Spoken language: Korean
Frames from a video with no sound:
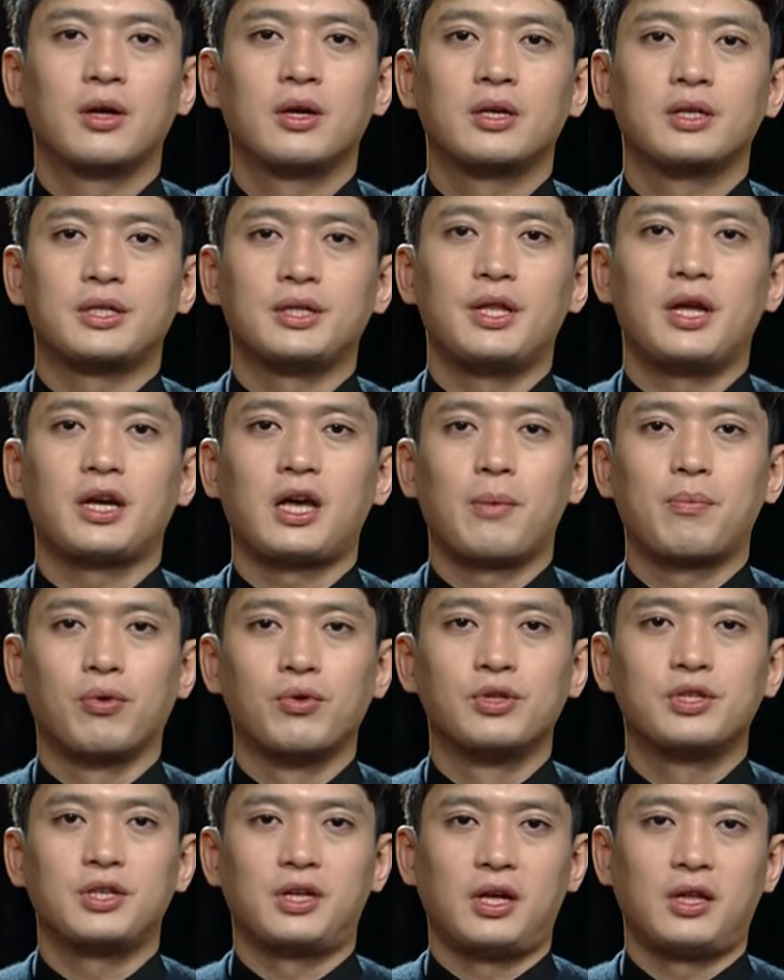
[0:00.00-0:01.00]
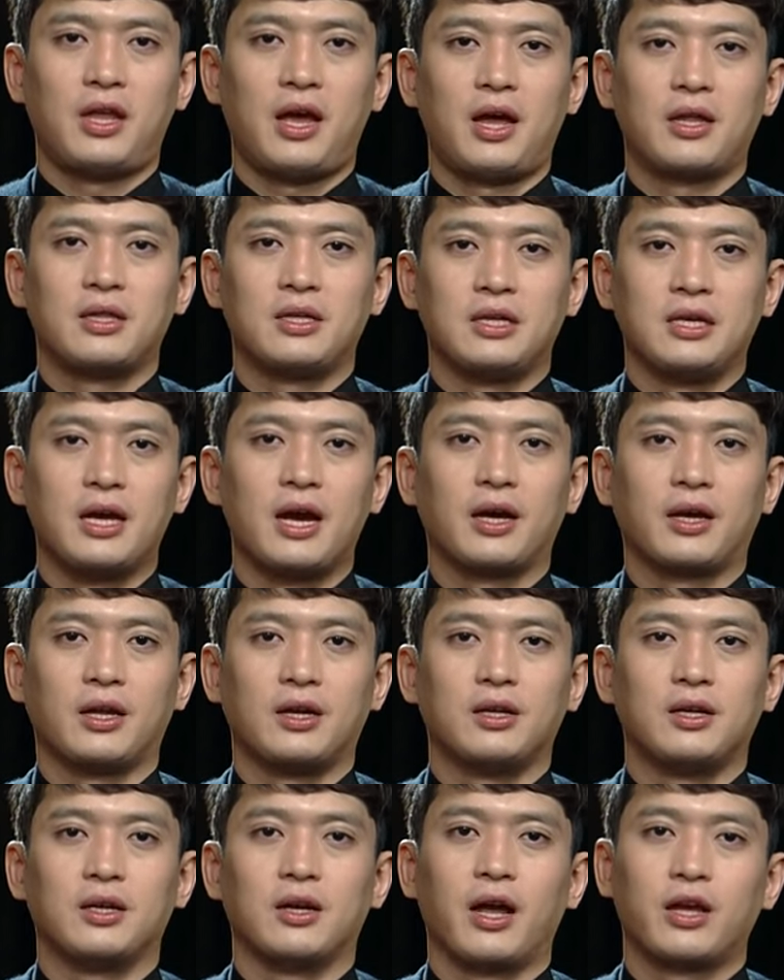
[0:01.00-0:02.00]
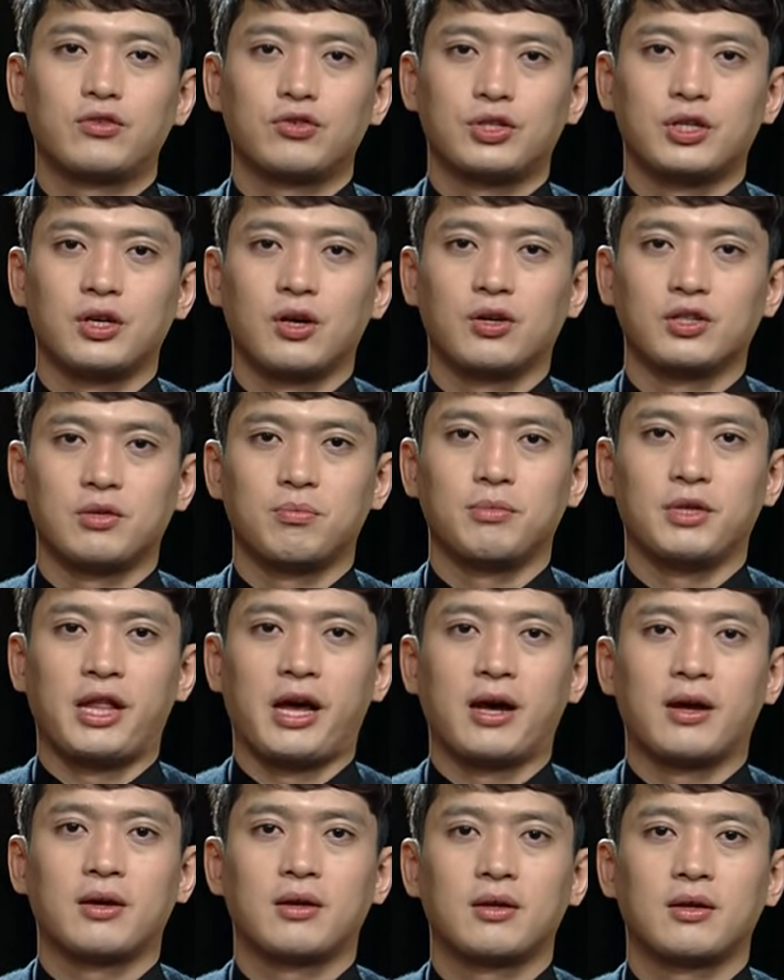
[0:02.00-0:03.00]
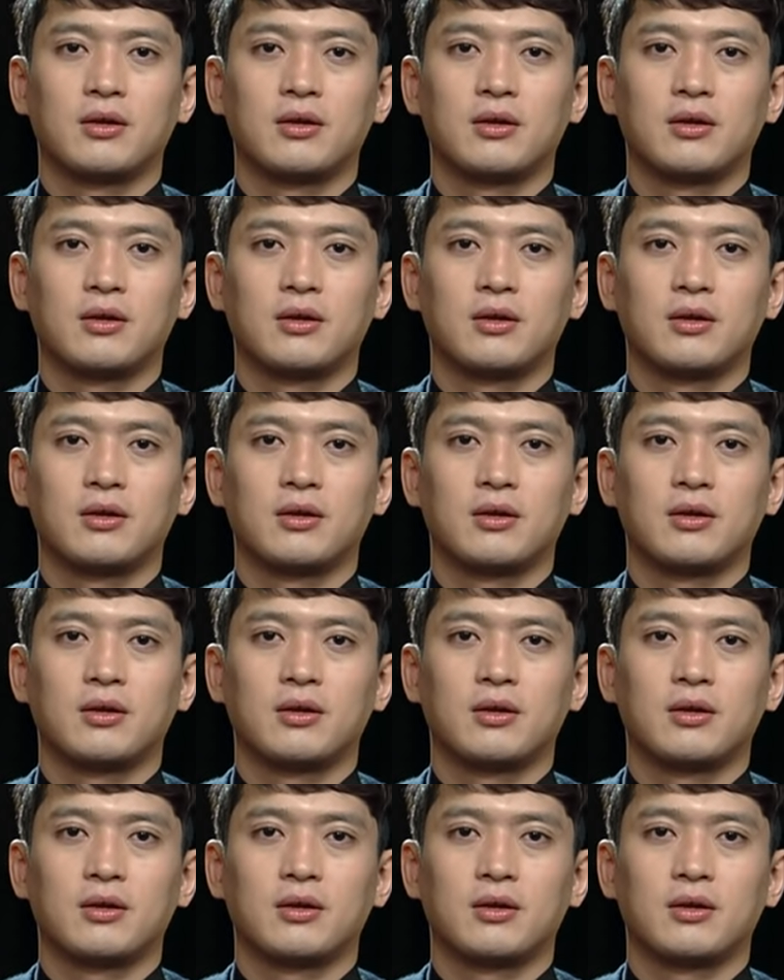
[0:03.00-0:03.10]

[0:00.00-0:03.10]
신앙의 본질에 대한 이야기를 해주신 것입니다.